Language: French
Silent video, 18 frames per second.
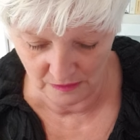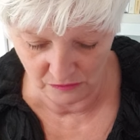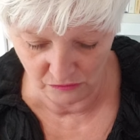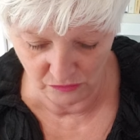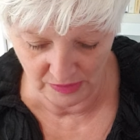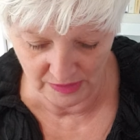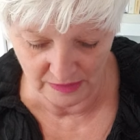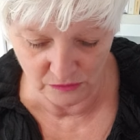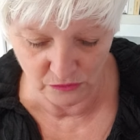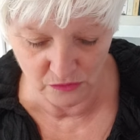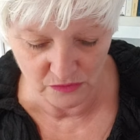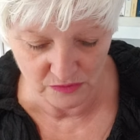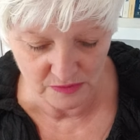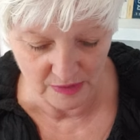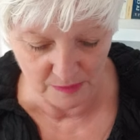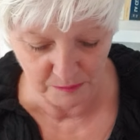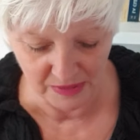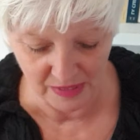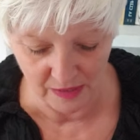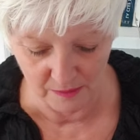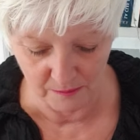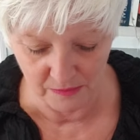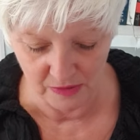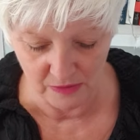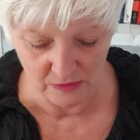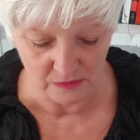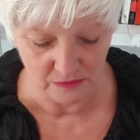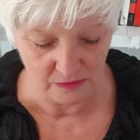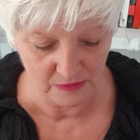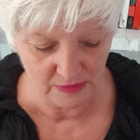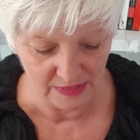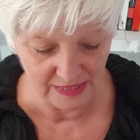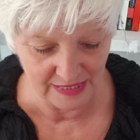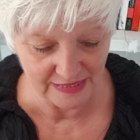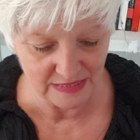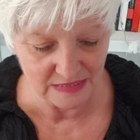Voilà, donc apparemment,
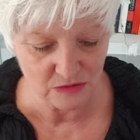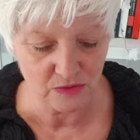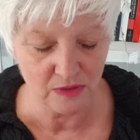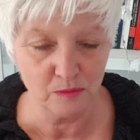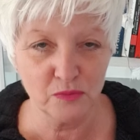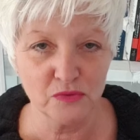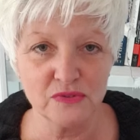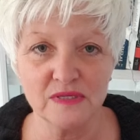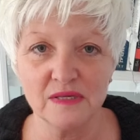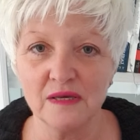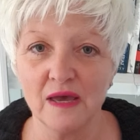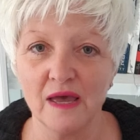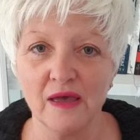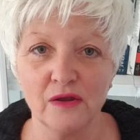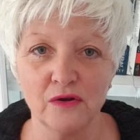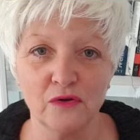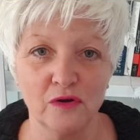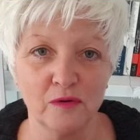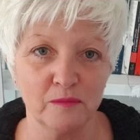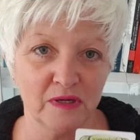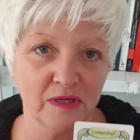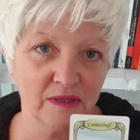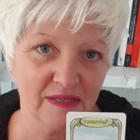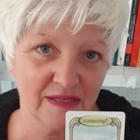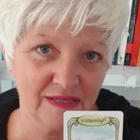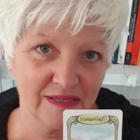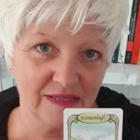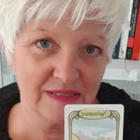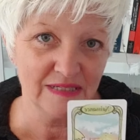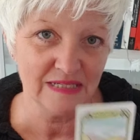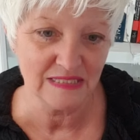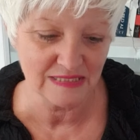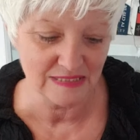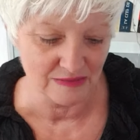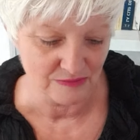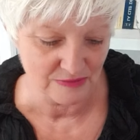la question est posée à un homme.
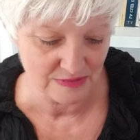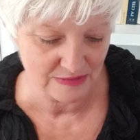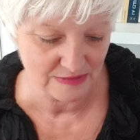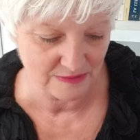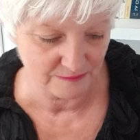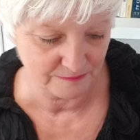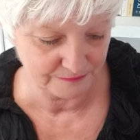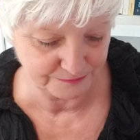Naissance.